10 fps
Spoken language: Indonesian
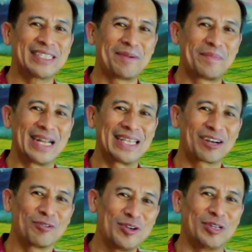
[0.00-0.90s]

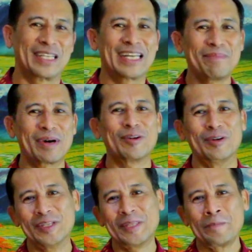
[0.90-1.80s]
sebenarnya runut. Kenapa
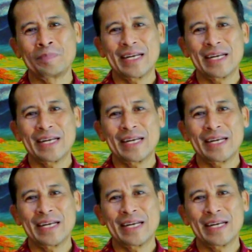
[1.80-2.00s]
runut?